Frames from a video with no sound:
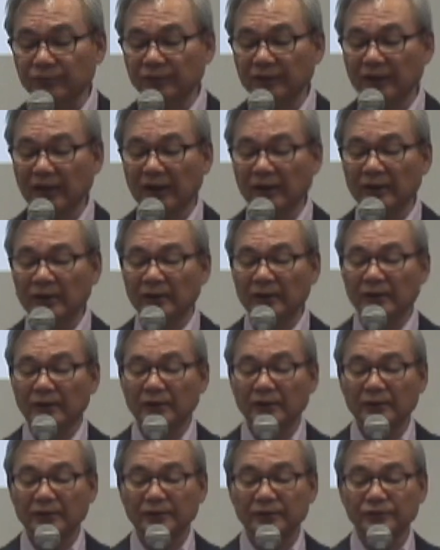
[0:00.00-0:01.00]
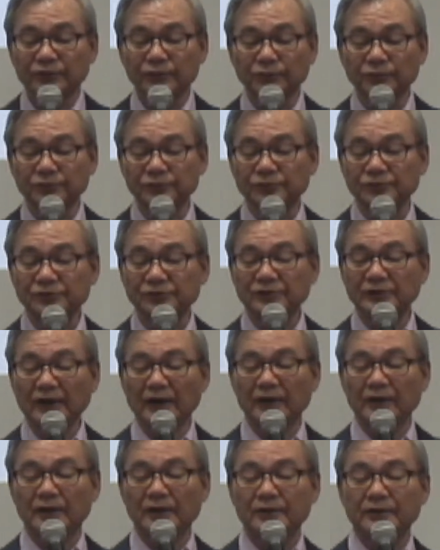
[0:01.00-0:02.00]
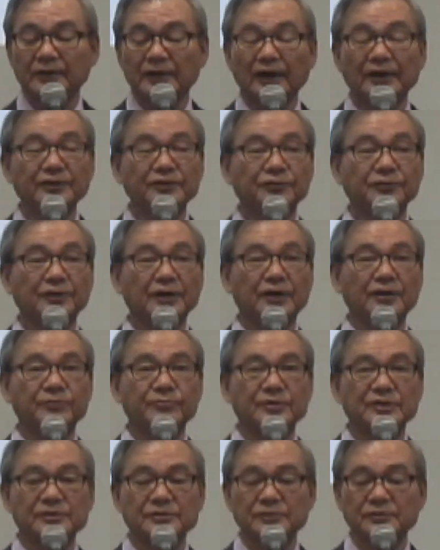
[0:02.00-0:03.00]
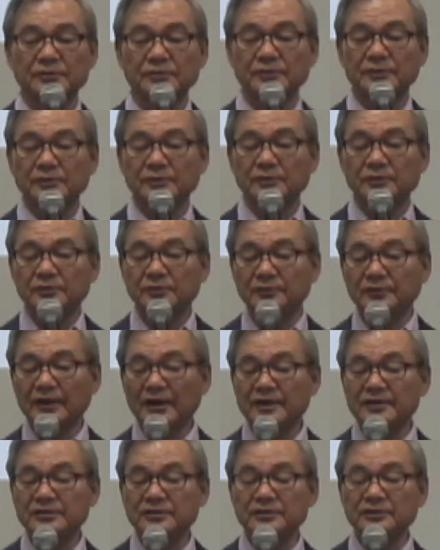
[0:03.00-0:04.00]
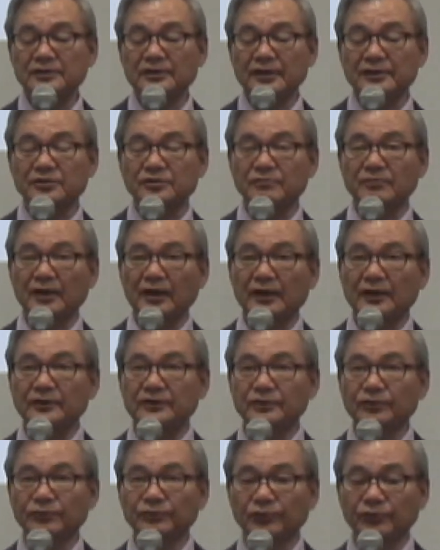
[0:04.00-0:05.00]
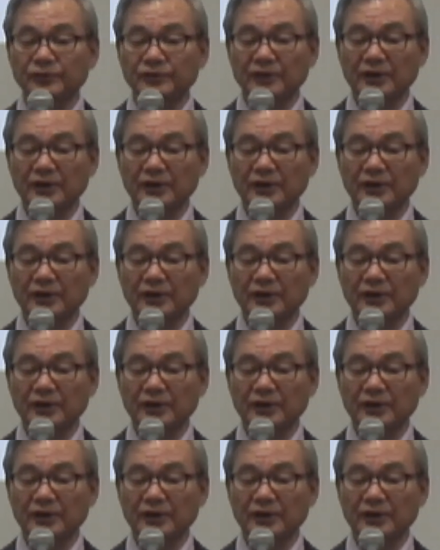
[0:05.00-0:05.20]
これが「共通した内容であります。ユダヤ人たちは世の